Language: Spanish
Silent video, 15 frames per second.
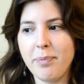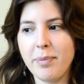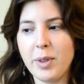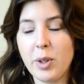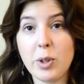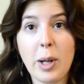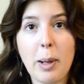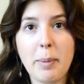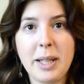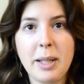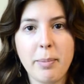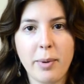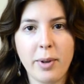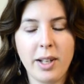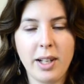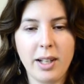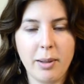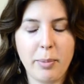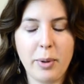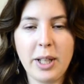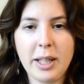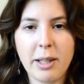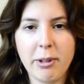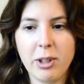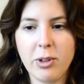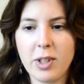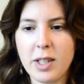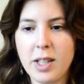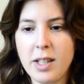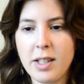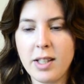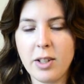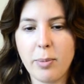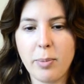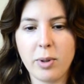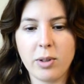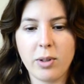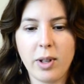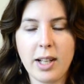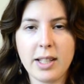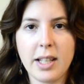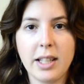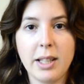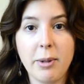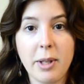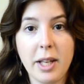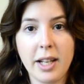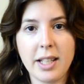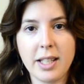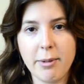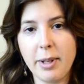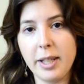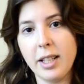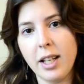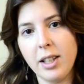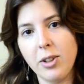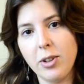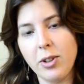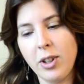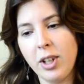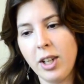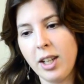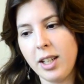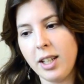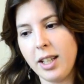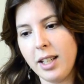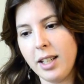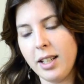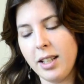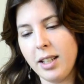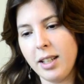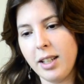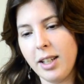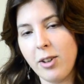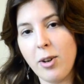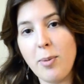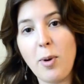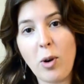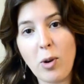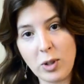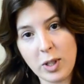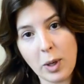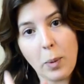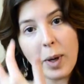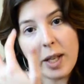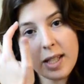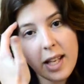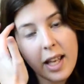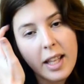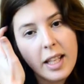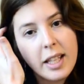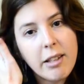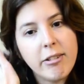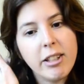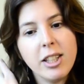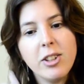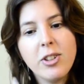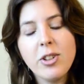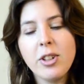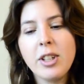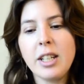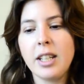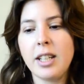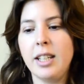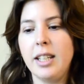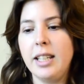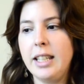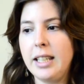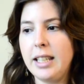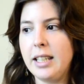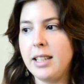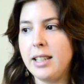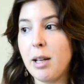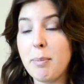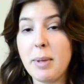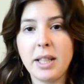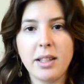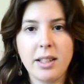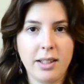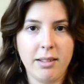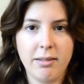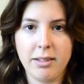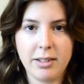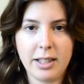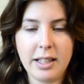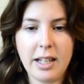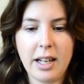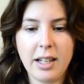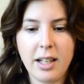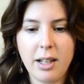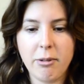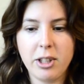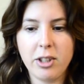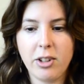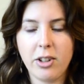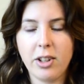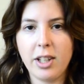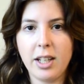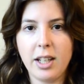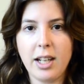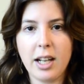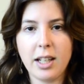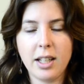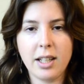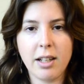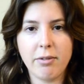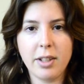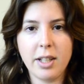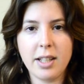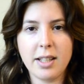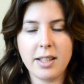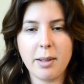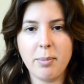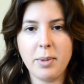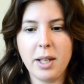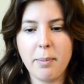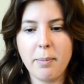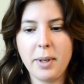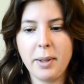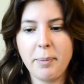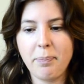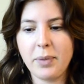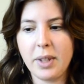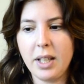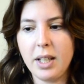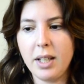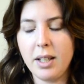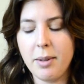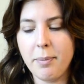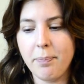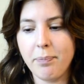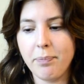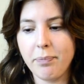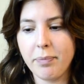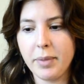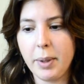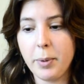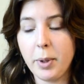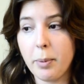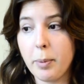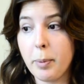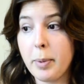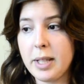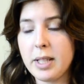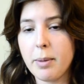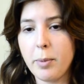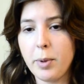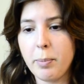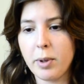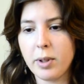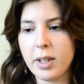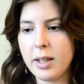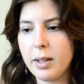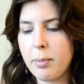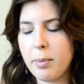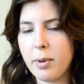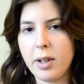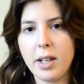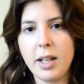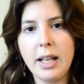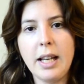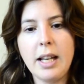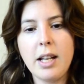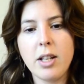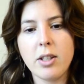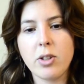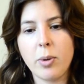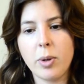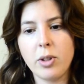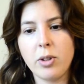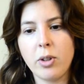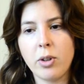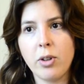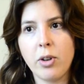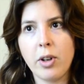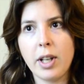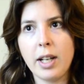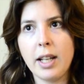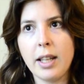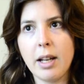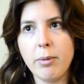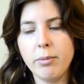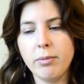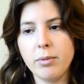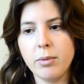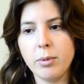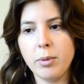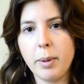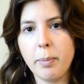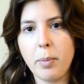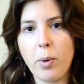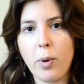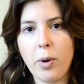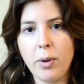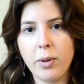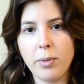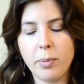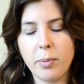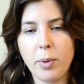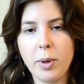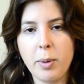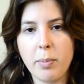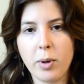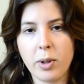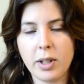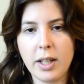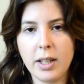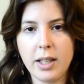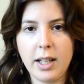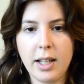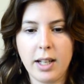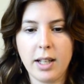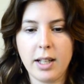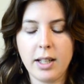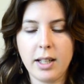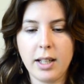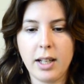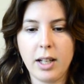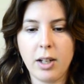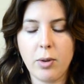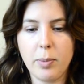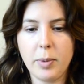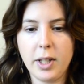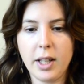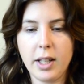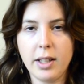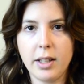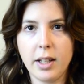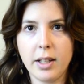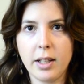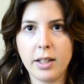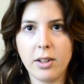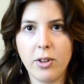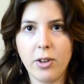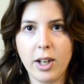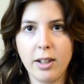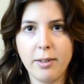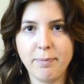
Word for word: no solamente por, el, por este evento en sí, sino por todas las actividades que se van dando como consecuencia de este evento. Eh, también tendrán el evento de ACNIC a fines de septiembre y, bueno, me parece muy importante porque sobre todo creo que le da un, empujón muy importante a, la comunidad de Internet local.